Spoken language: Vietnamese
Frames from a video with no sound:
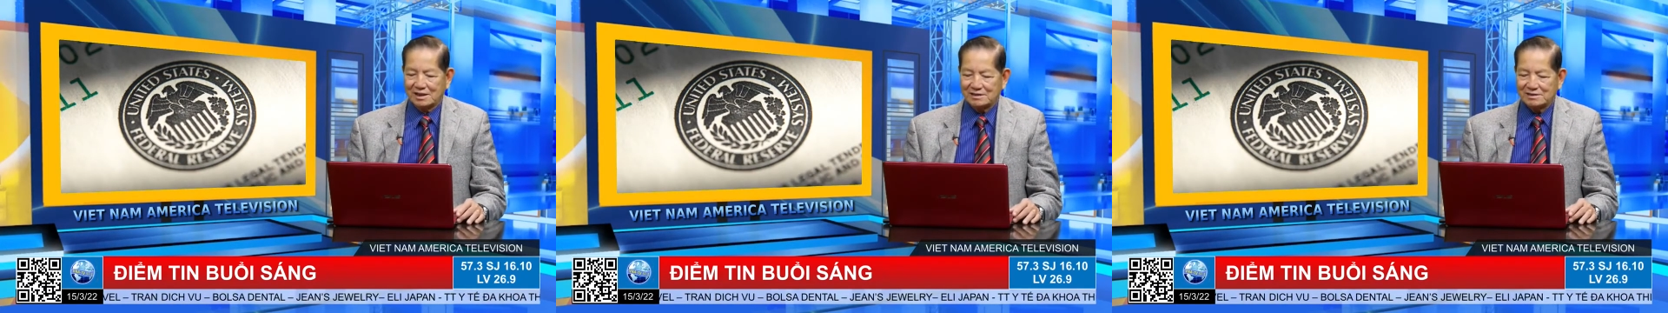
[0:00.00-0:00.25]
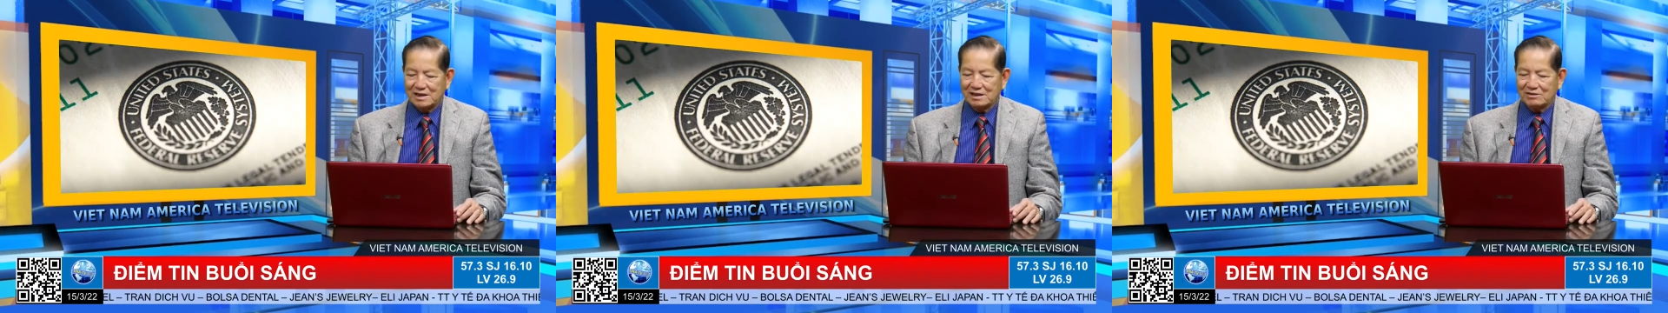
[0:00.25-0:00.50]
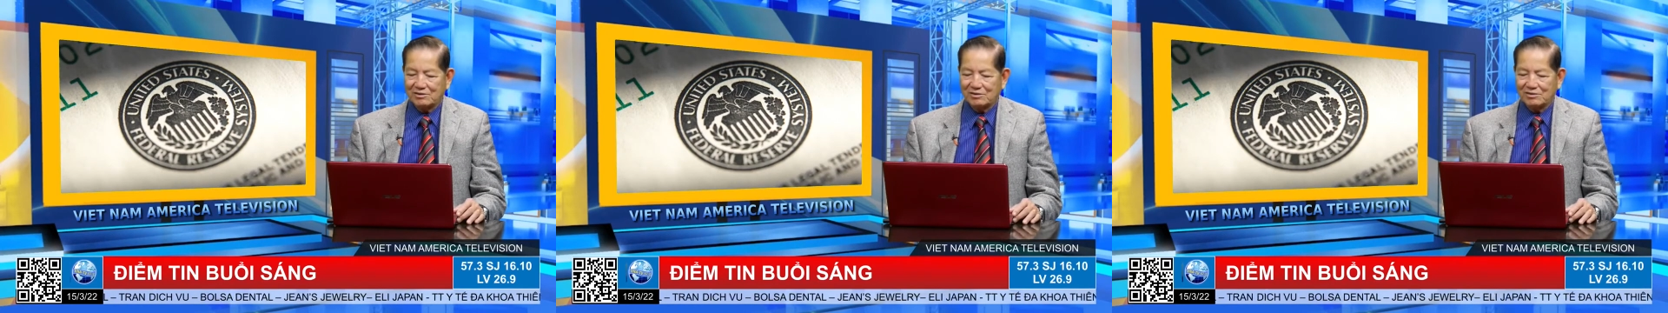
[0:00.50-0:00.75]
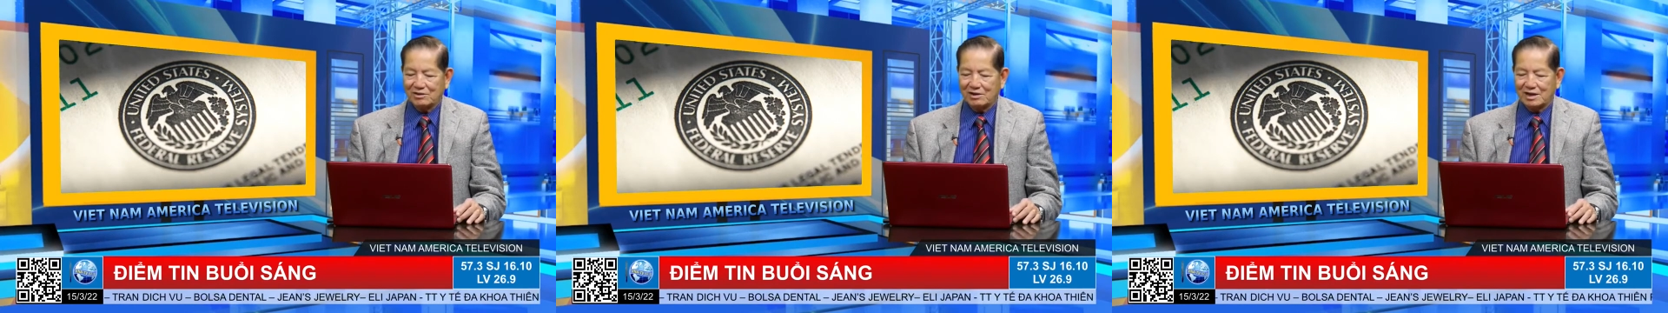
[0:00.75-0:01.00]
cái xã
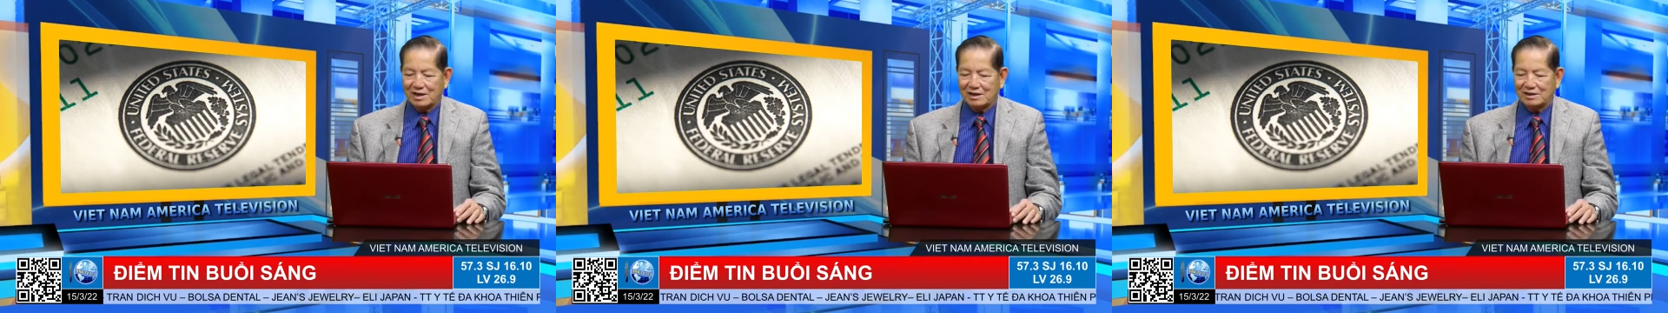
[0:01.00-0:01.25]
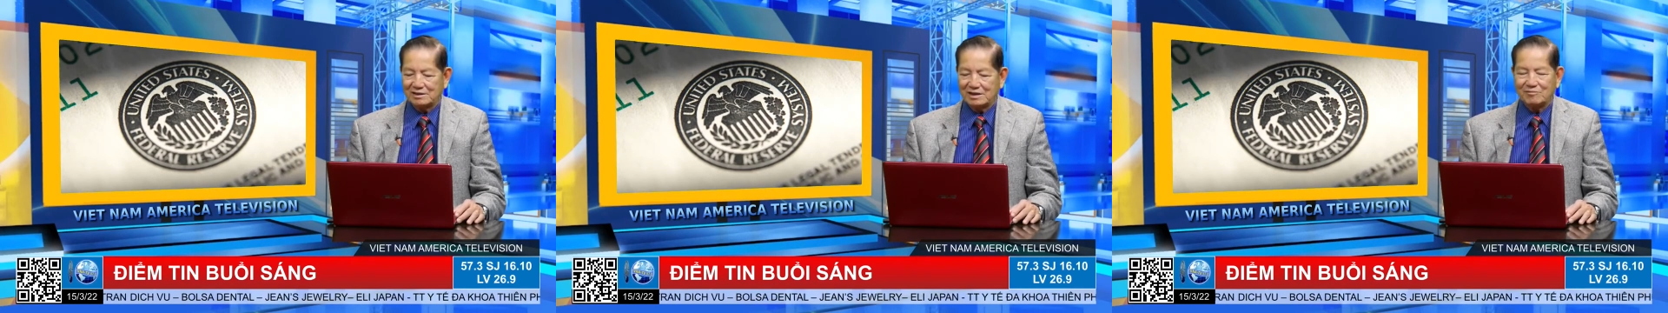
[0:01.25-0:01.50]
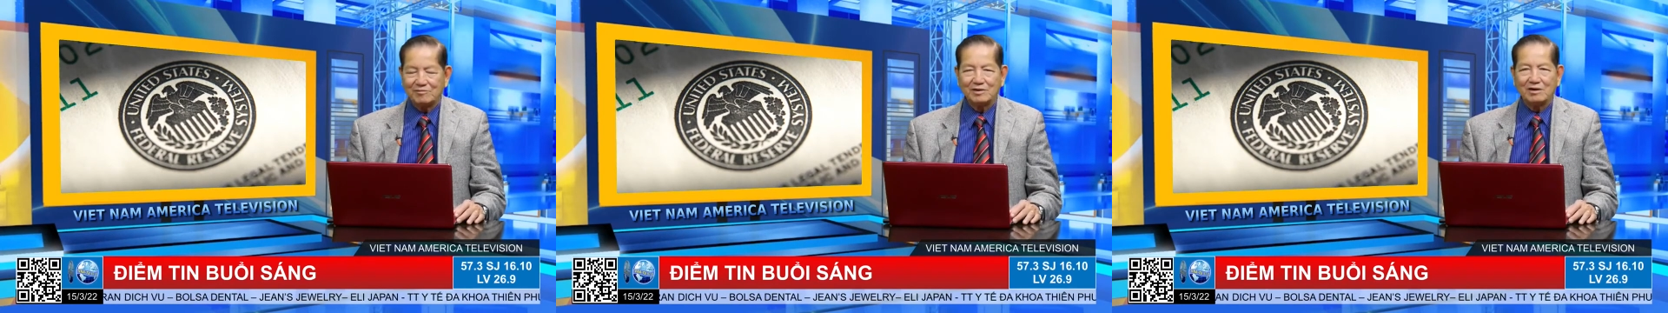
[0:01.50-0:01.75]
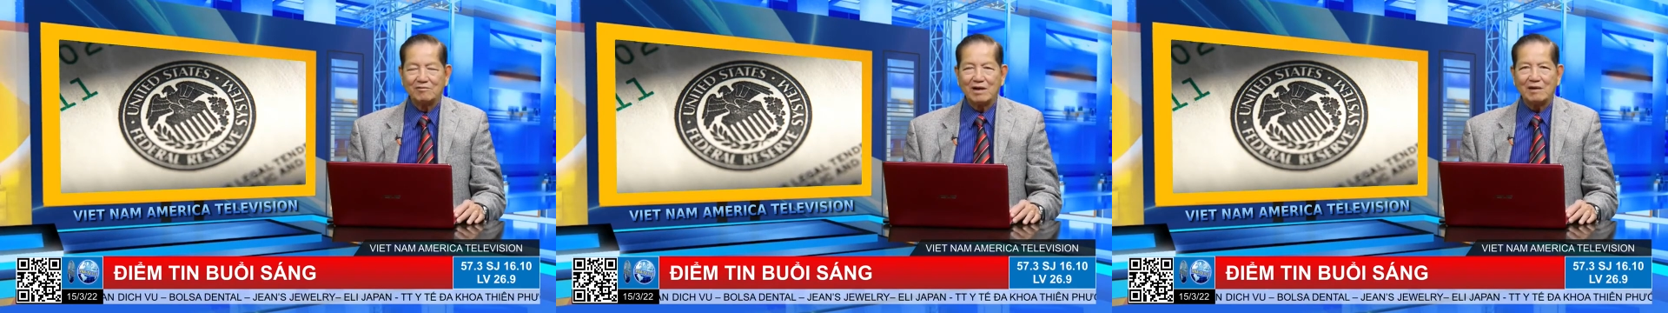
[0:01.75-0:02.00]
cô có 5
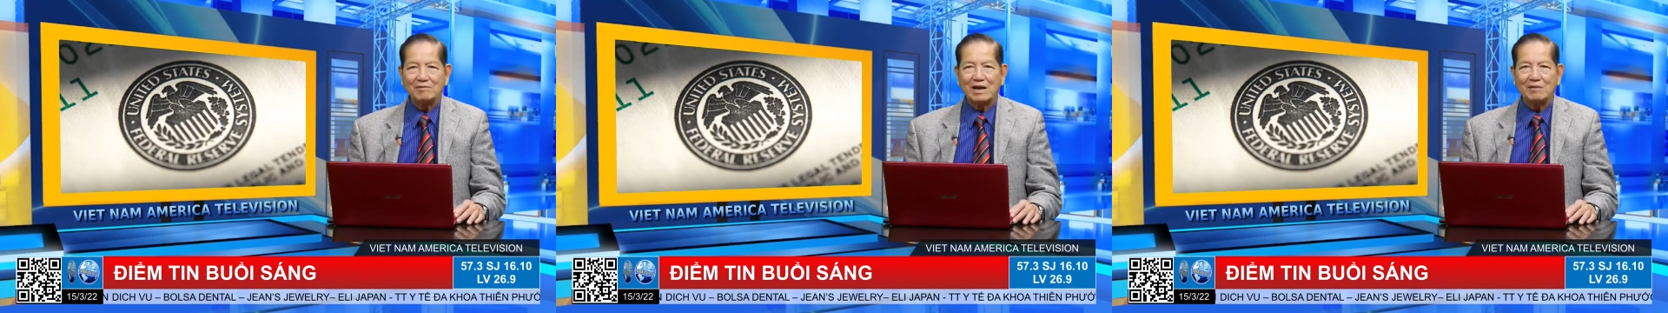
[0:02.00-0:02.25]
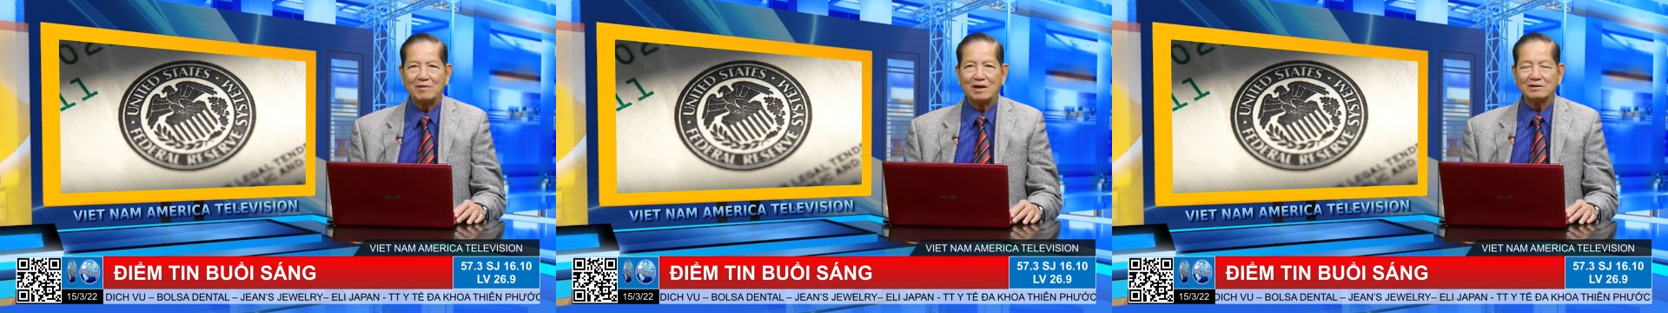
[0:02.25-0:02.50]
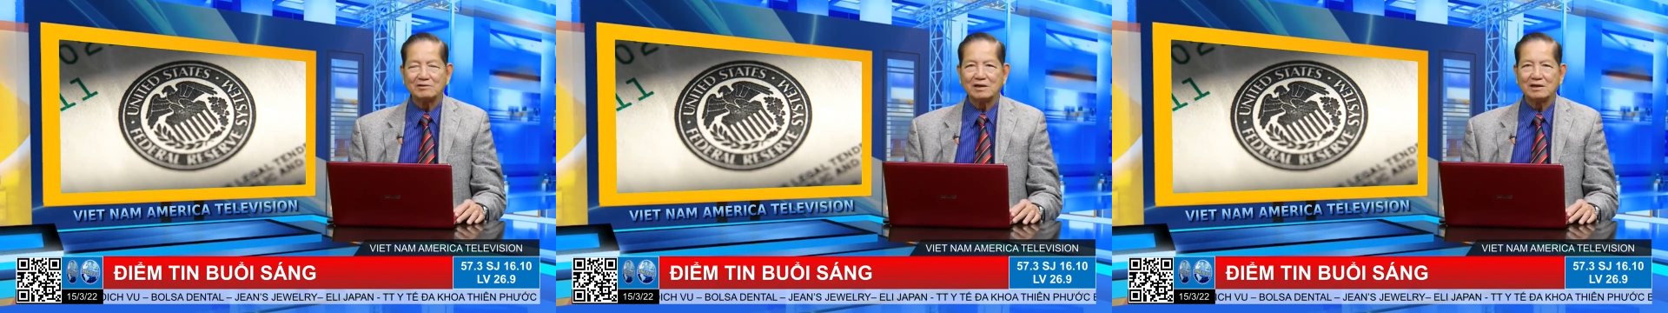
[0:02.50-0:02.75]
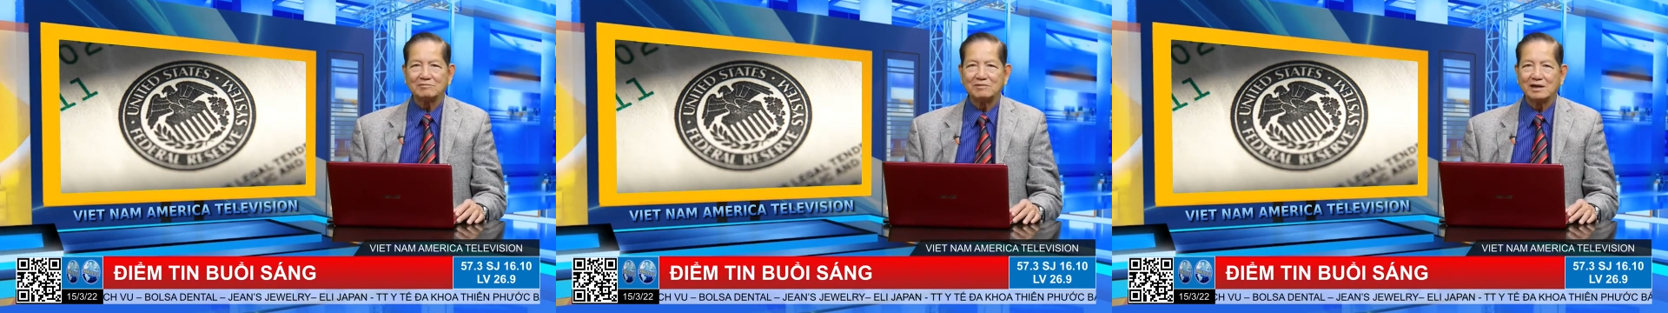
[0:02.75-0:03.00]
à, đồng 25 ở trong
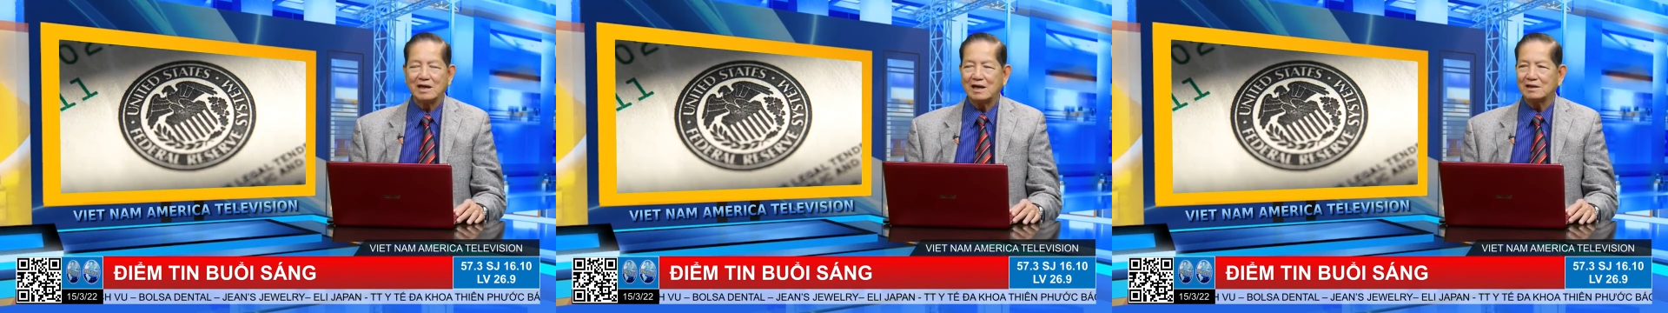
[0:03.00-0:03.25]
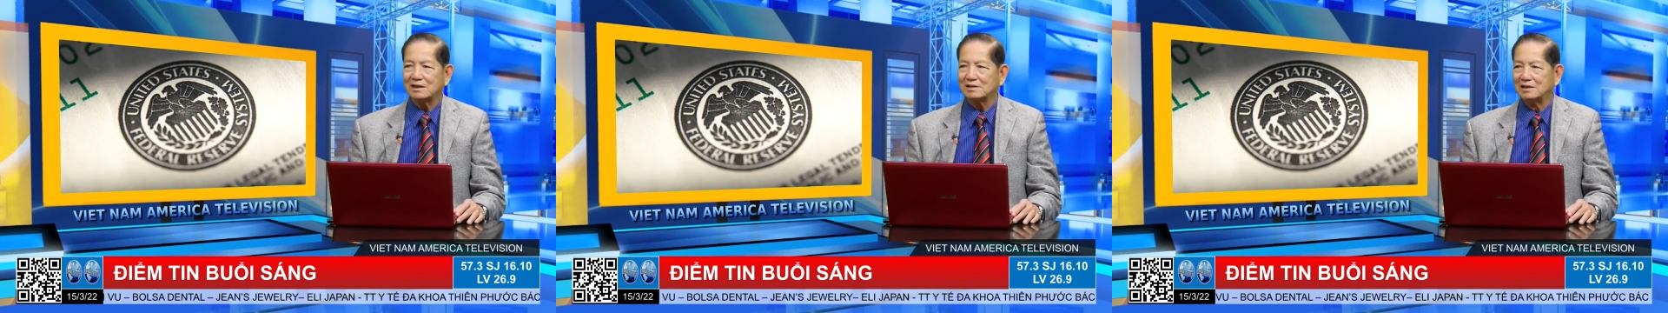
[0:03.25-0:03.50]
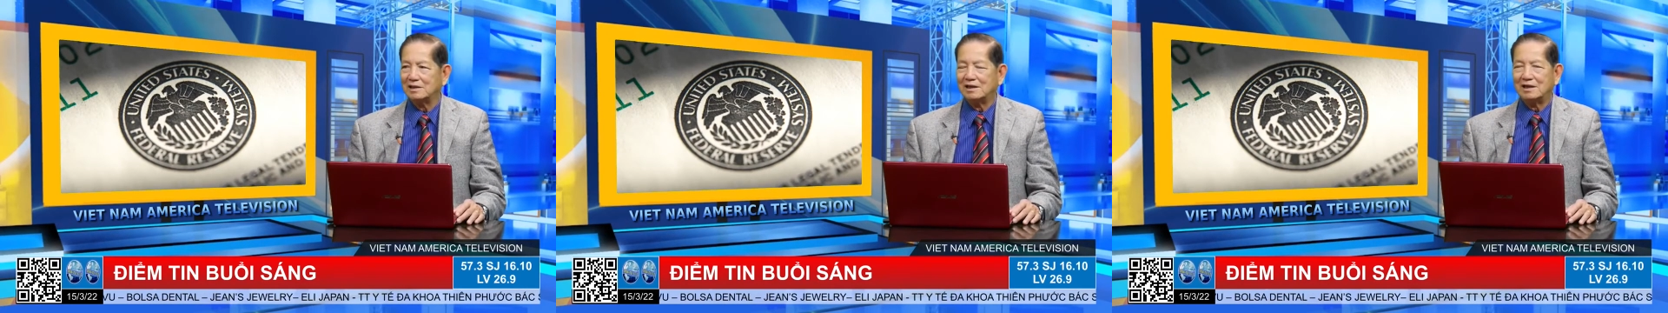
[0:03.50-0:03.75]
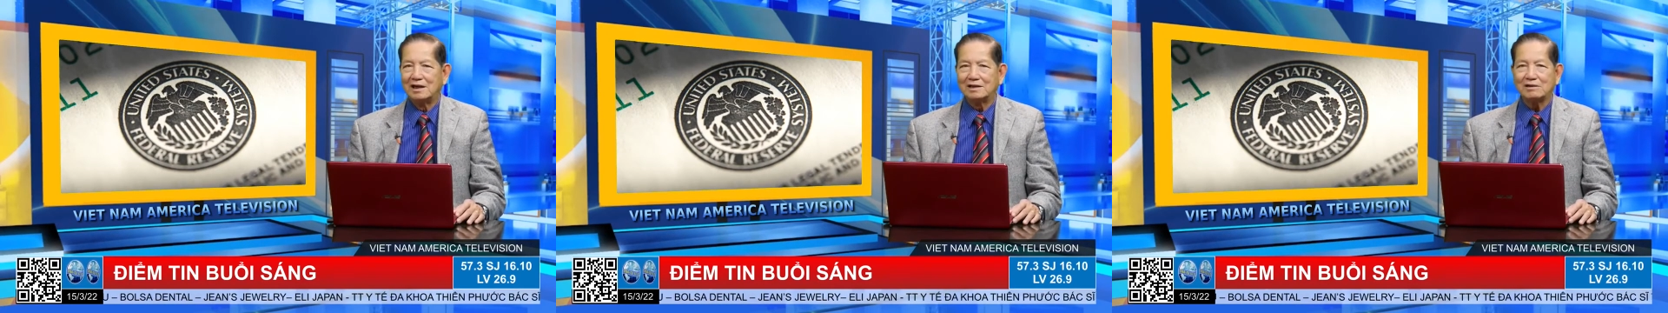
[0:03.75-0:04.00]
khi cũng mấy khác rồi
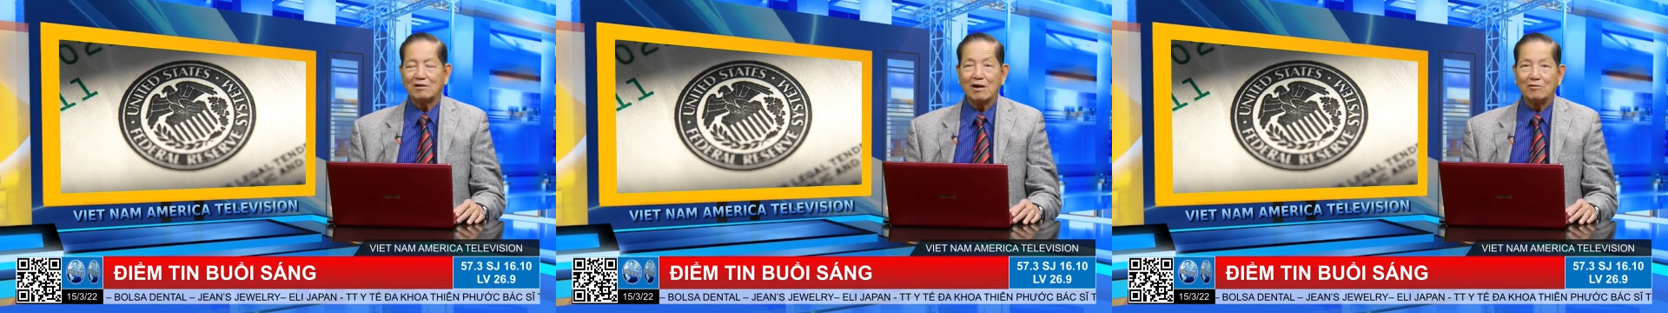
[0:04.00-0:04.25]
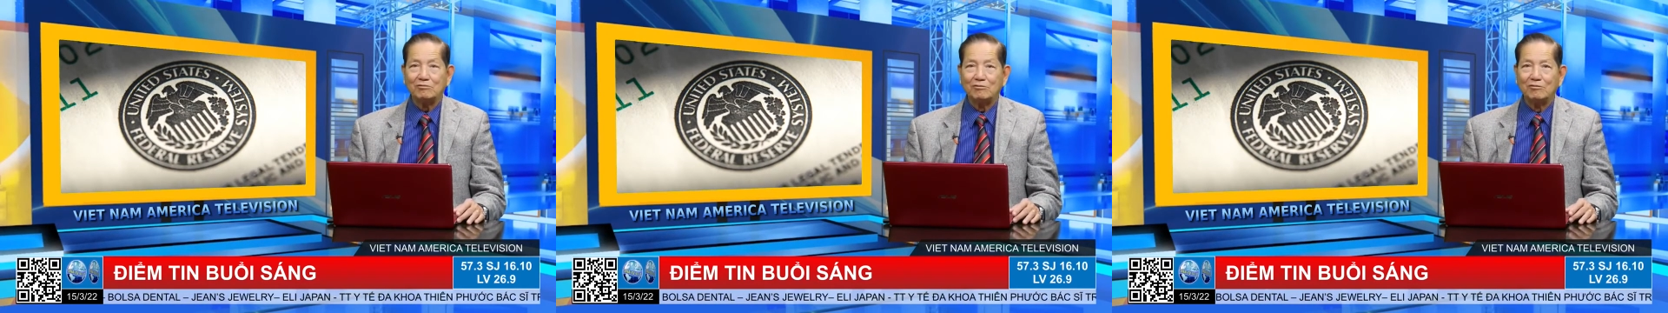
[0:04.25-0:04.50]
là 6 đồng